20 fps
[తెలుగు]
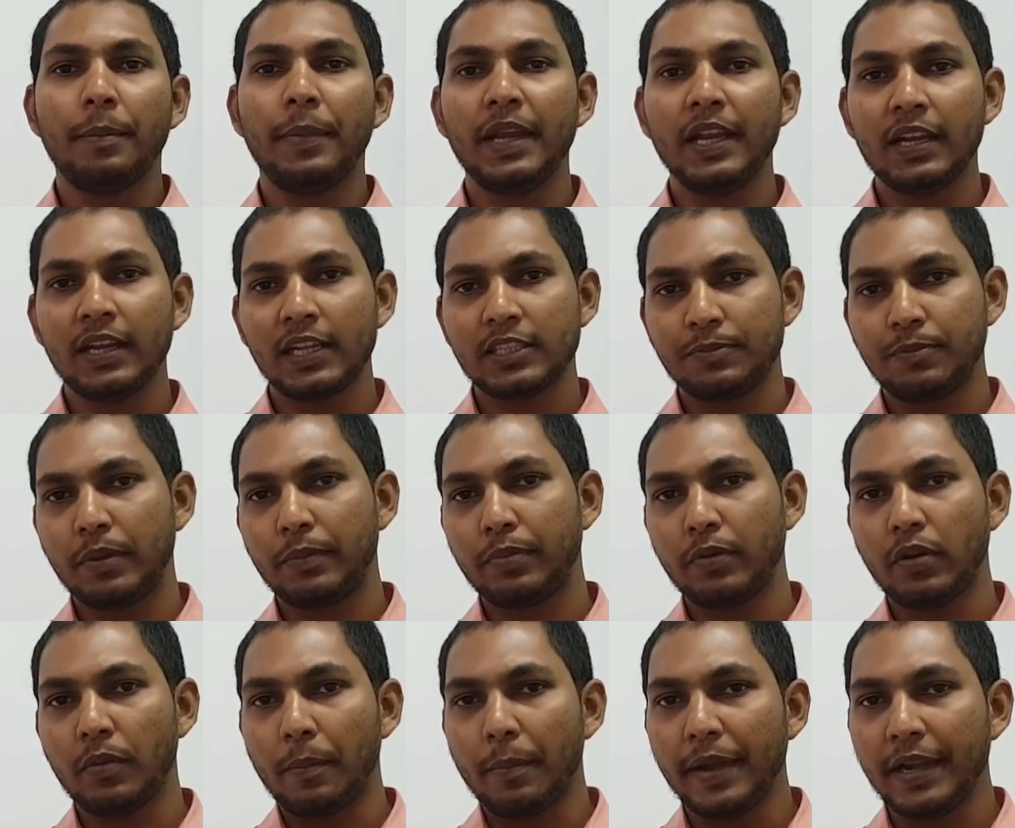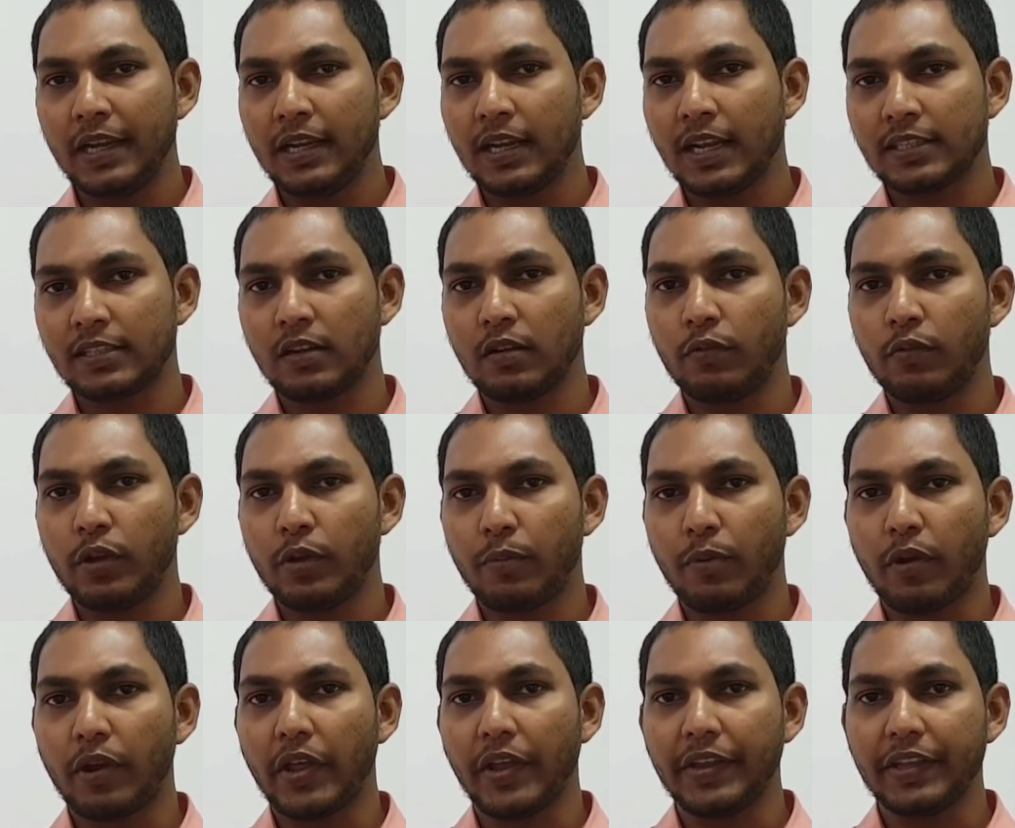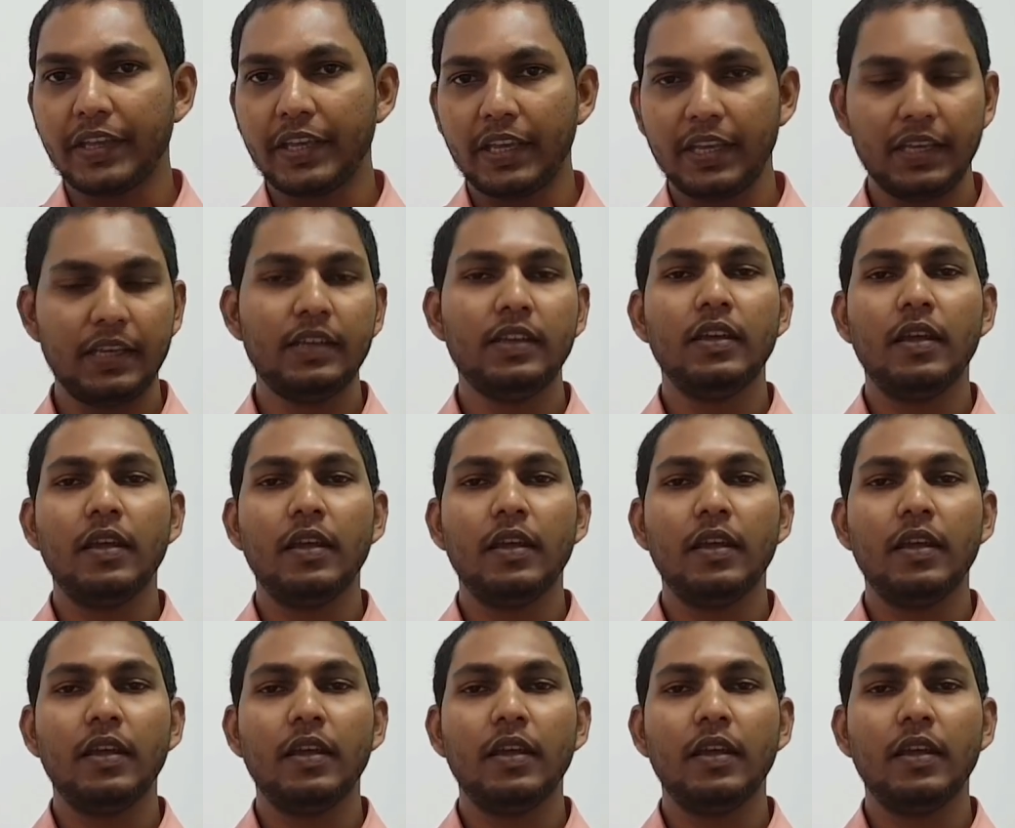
మిడిల్ క్లాస్ పీపుల్ మిడిల్ క్లాస్లో ఉండిపోవడానికి